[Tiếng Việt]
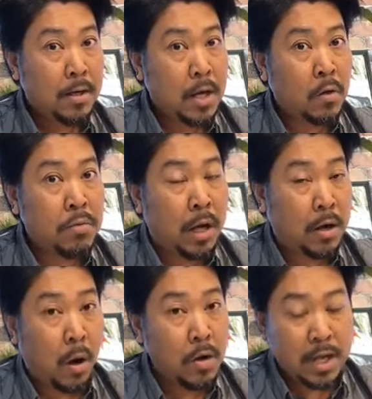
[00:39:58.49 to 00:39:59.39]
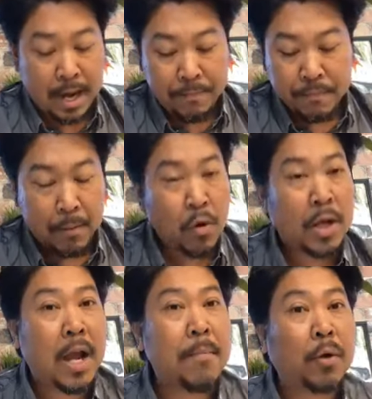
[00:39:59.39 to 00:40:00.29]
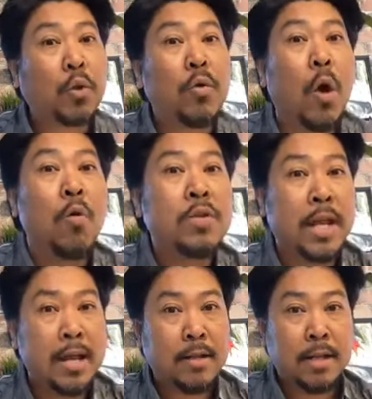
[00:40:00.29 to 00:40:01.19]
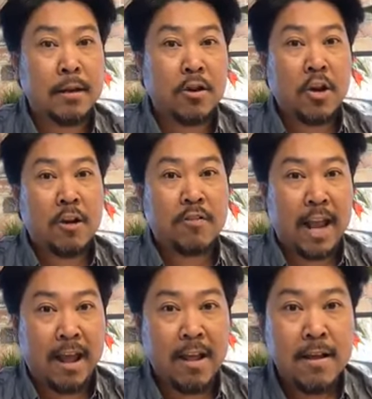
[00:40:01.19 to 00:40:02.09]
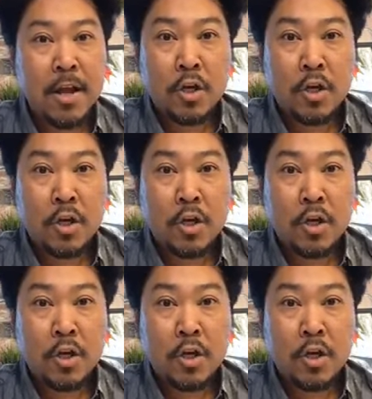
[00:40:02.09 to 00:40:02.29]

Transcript: Nó cũng cực khổ dữ lắm. Mà mua cái ghế bự thụ lụ gì á thì nó rất là rẻ.